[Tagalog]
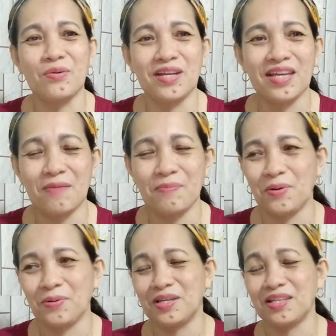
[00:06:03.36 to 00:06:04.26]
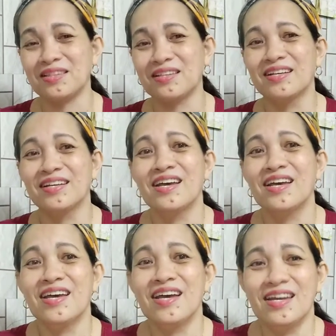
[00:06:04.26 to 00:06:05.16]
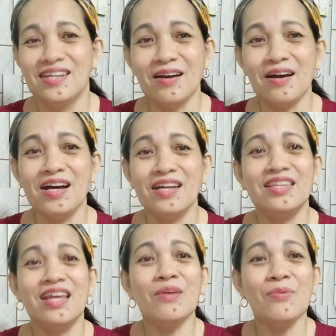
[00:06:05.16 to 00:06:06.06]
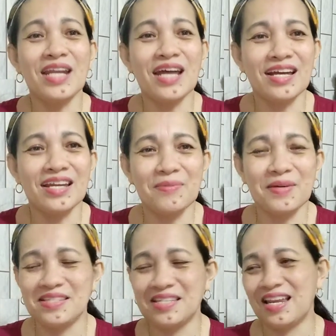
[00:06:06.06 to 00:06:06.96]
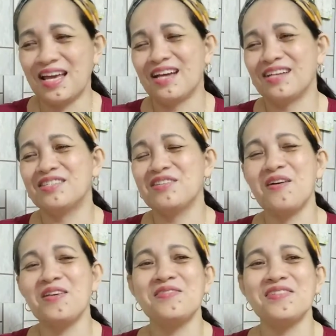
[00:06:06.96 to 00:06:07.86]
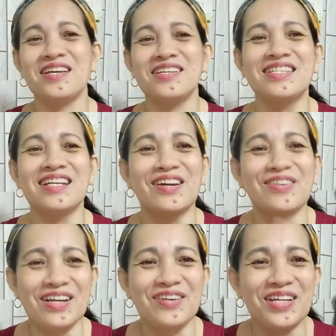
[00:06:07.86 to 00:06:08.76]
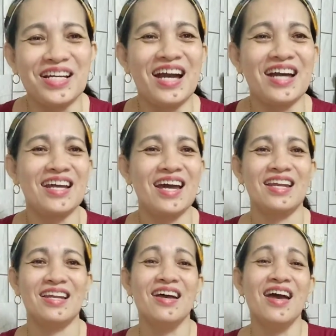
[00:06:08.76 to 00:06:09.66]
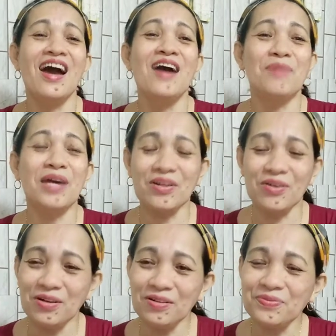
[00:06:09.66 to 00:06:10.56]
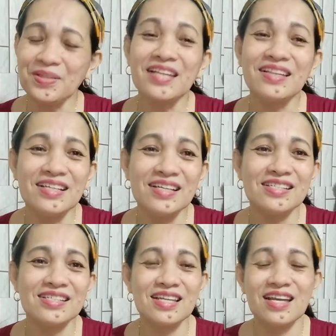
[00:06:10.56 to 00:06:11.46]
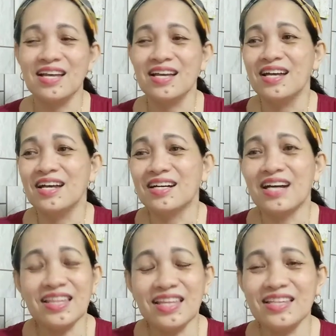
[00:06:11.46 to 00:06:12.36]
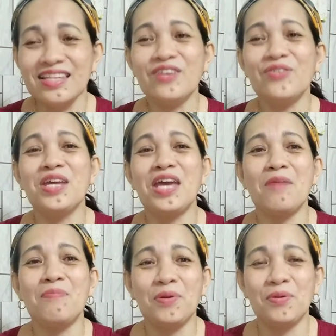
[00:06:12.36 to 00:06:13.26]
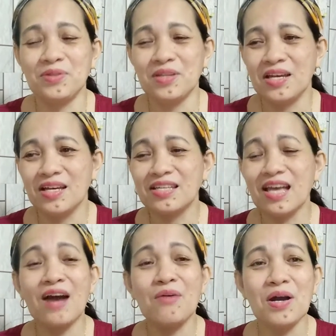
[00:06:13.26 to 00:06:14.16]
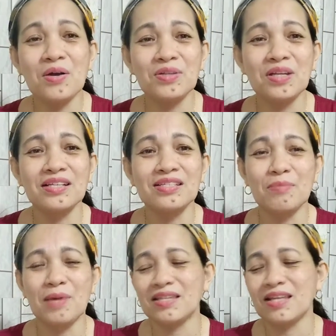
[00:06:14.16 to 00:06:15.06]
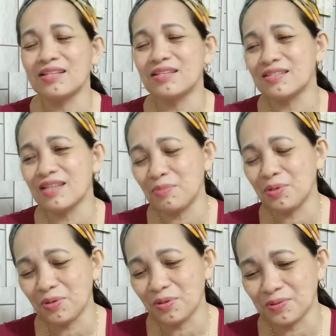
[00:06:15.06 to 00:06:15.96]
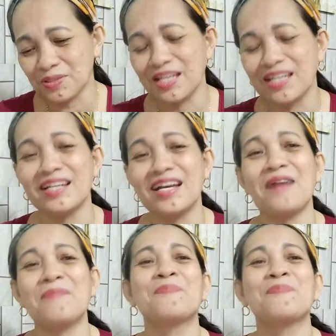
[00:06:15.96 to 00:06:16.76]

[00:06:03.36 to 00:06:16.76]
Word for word: na wag i-upload at na naliwanagan naman sila. So, ayan guys, nagkaroon ako ng aral. Pero, at least, kahit hindi ko na-upload, sa awa ko na lang sa bata at sasabi ko, sige na nga,